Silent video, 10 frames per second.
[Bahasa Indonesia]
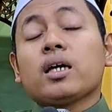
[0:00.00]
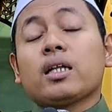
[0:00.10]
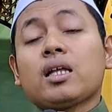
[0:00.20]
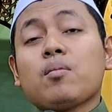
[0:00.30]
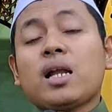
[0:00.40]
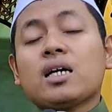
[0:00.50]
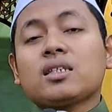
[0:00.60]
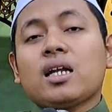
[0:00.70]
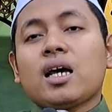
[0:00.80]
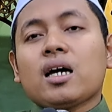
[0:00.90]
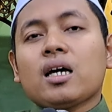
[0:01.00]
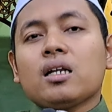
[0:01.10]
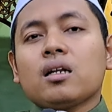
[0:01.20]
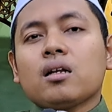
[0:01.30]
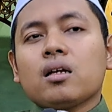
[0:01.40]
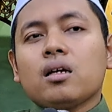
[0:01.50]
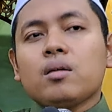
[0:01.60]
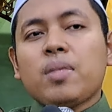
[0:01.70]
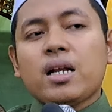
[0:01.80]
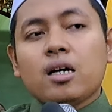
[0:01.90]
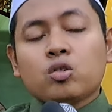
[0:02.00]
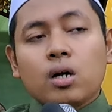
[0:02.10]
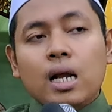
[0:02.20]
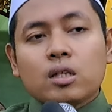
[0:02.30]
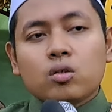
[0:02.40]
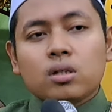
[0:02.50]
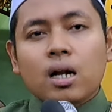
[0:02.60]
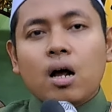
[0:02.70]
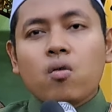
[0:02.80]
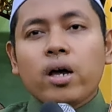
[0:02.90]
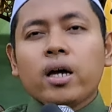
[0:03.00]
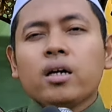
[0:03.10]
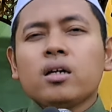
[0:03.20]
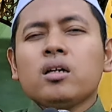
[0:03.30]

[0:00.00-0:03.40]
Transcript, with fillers: kita melaksanakan ibadah sholat taraweh